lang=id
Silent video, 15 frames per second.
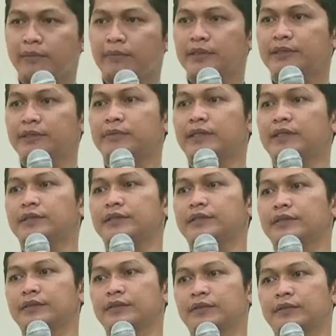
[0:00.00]
sama Haji Basit
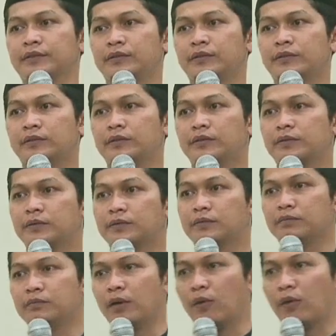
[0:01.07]

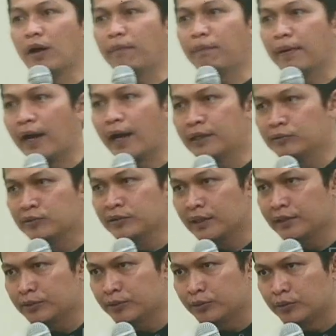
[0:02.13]
bawa apaan
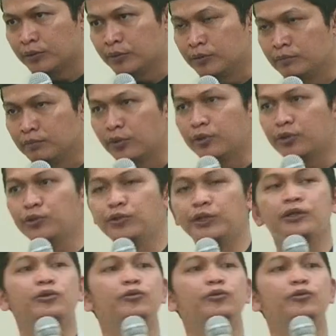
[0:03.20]
Ustadz itu bawa duit